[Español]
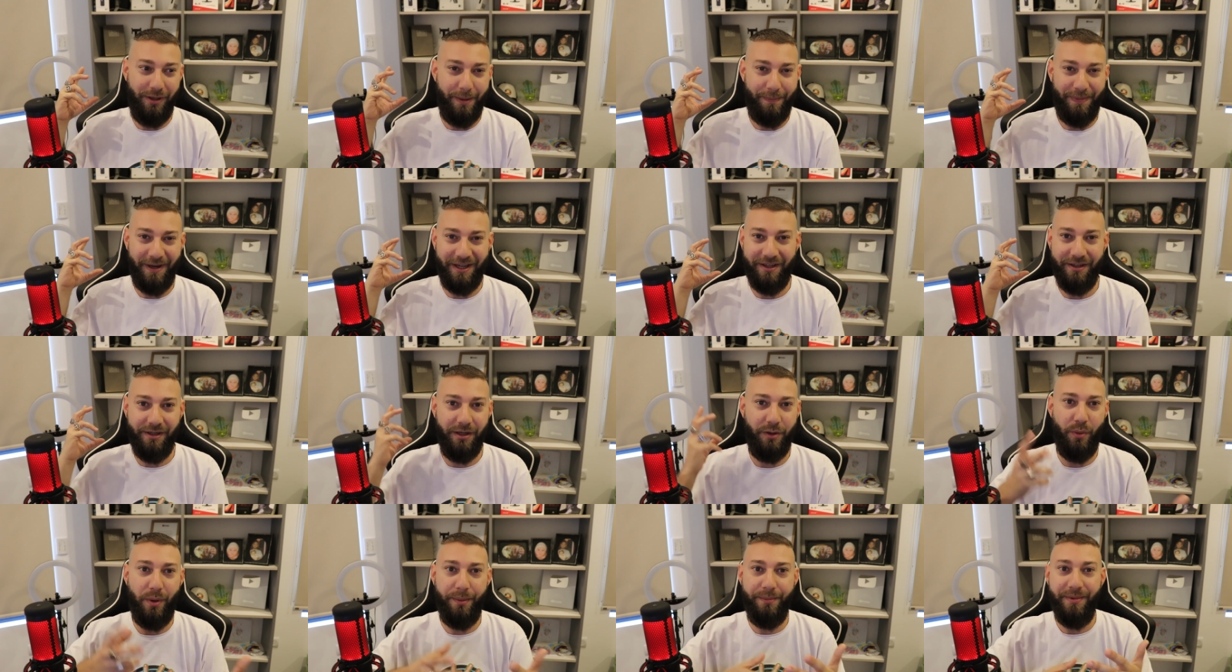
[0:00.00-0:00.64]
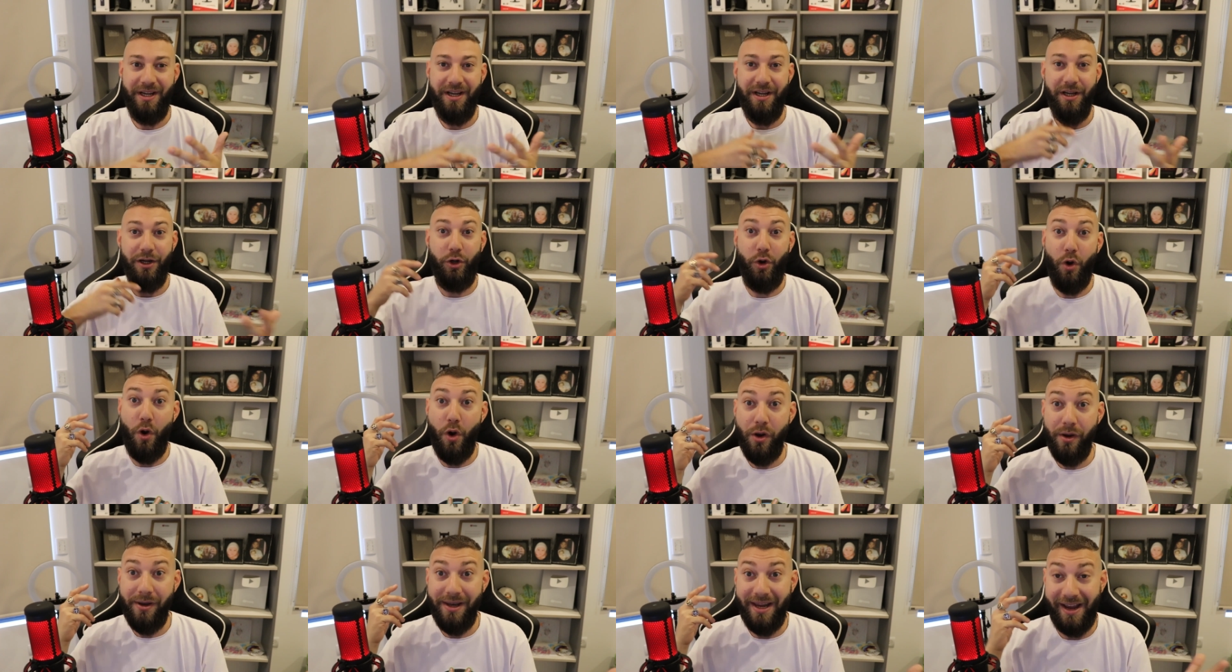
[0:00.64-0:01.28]
la página web
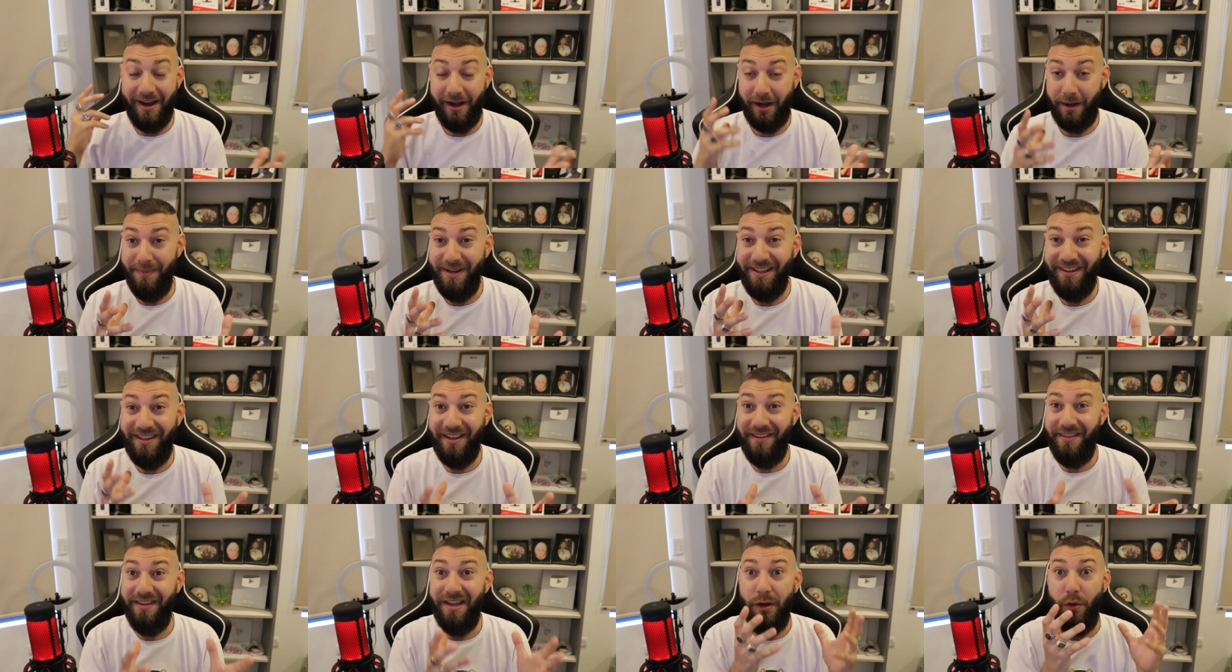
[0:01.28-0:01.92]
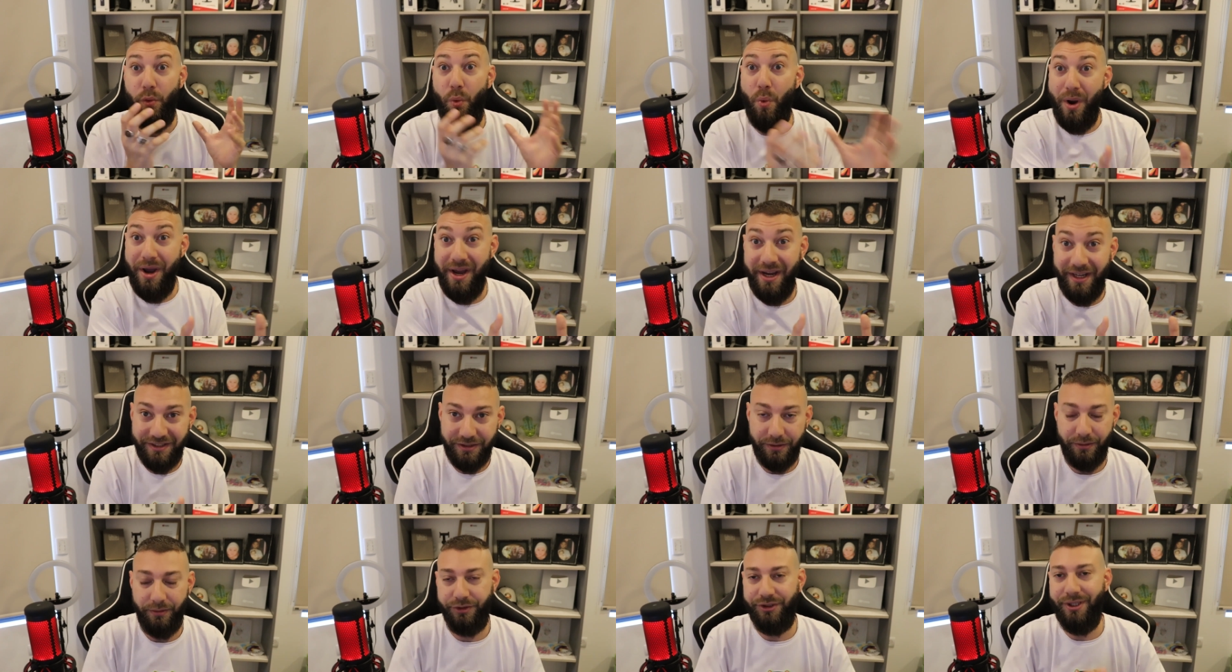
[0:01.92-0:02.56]
con las herramientas de
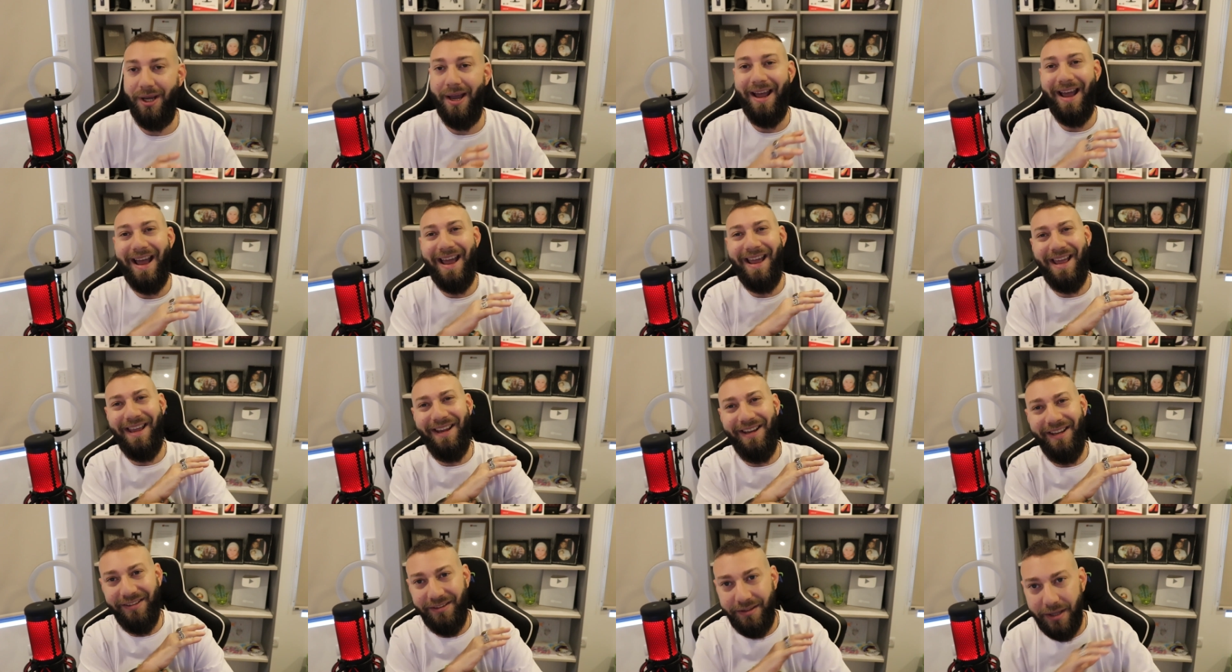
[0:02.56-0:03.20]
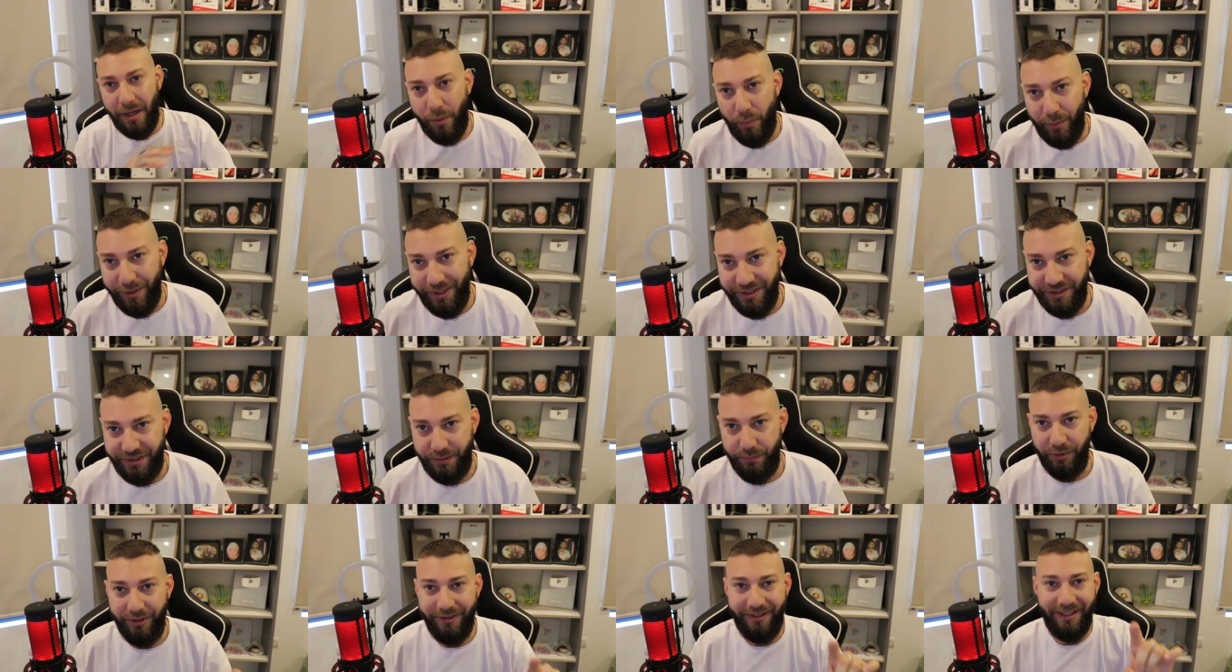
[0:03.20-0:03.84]
Wix, o sea, Está
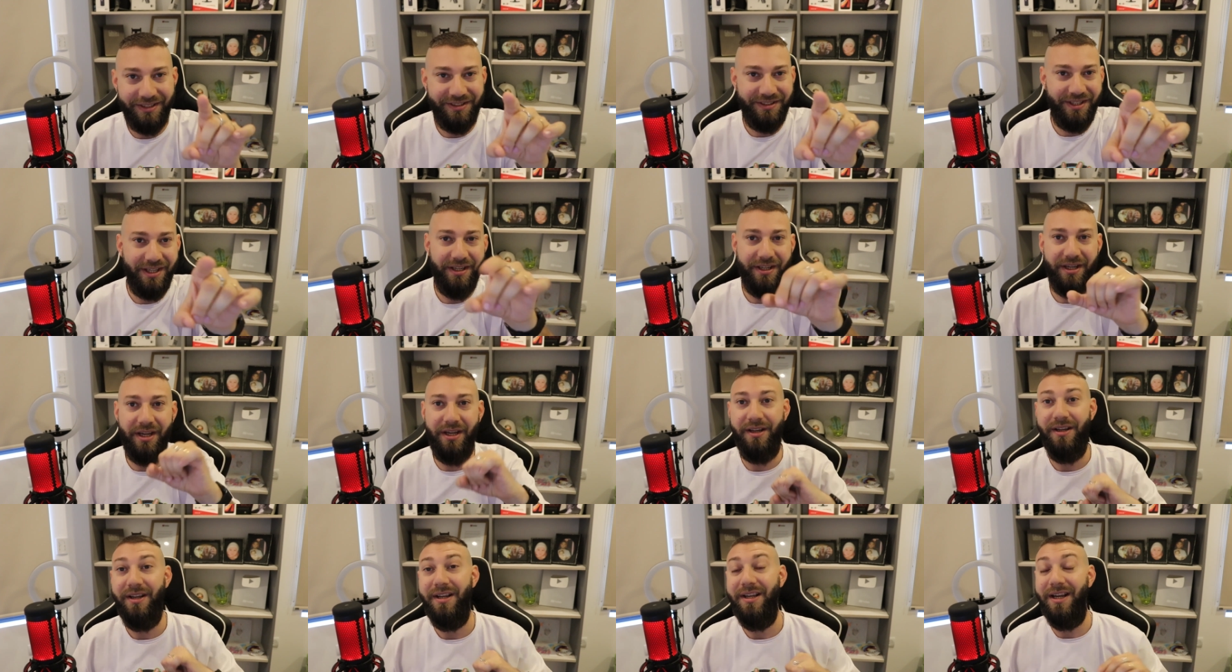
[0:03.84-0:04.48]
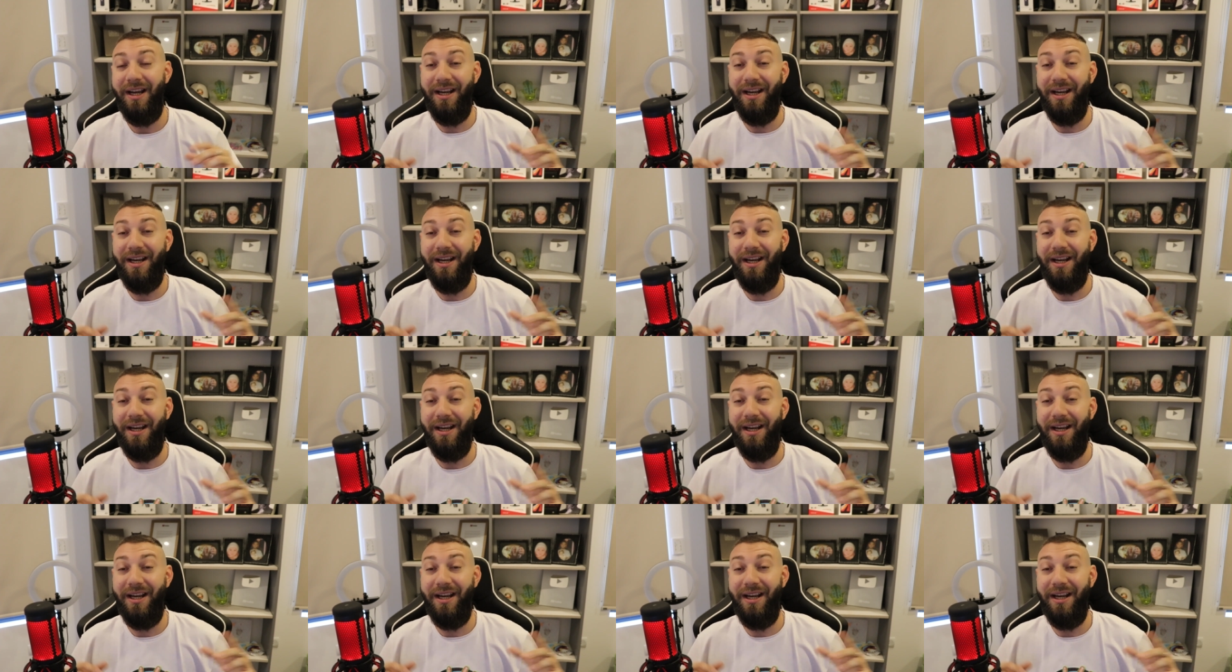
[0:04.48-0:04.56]
buenísimo esta serie,